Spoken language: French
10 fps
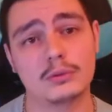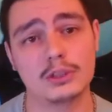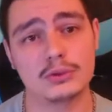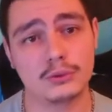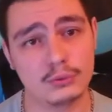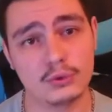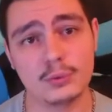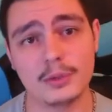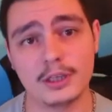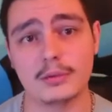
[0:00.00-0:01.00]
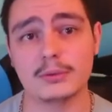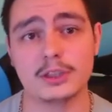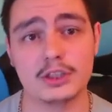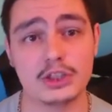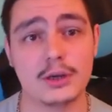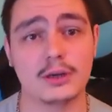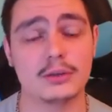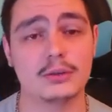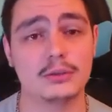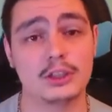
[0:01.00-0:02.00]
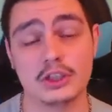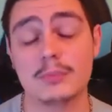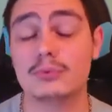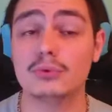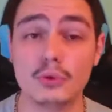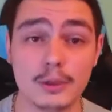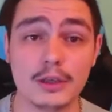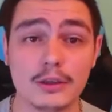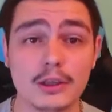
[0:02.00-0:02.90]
qu'on est sur YouTube et on est déjà, euh, déjà plus de 2000